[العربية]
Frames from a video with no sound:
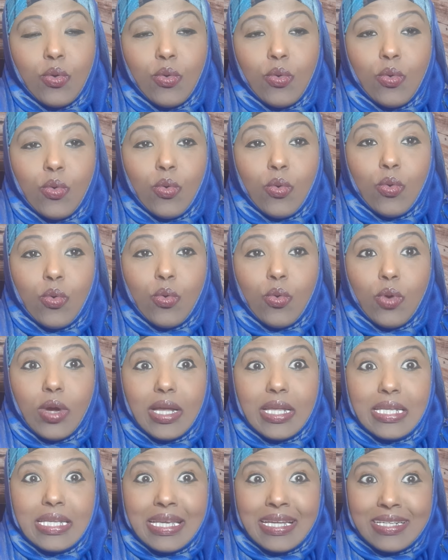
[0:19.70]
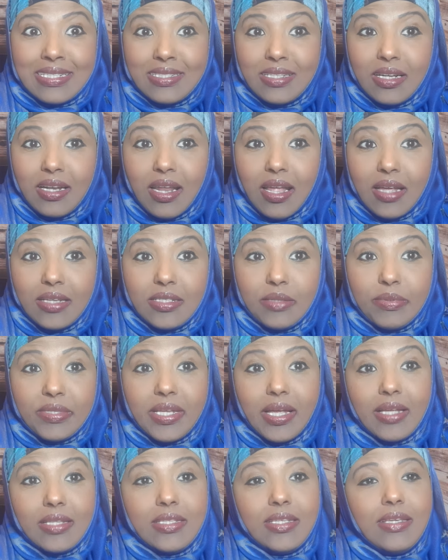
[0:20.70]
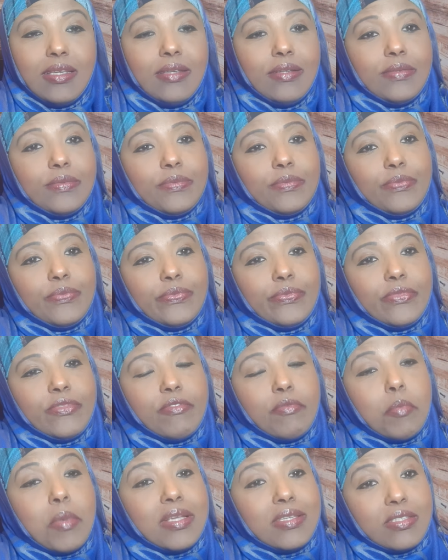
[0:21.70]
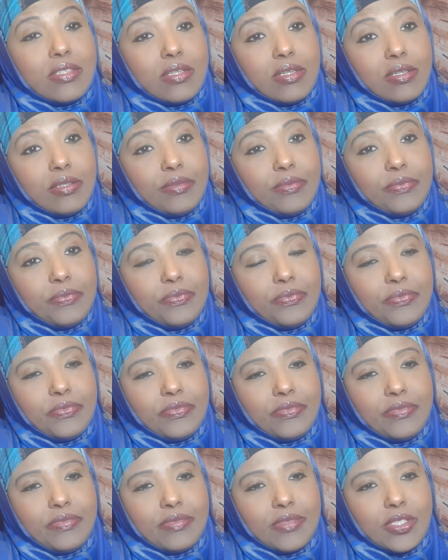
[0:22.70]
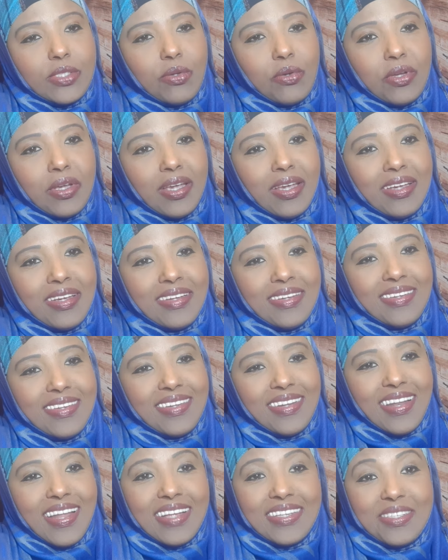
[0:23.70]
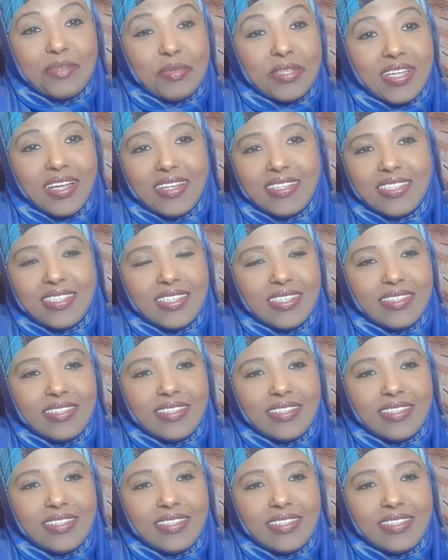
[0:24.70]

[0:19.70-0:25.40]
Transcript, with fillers: وغيرت اللهجة بتاعتي في مصر أوكي اللهجة بتاعتي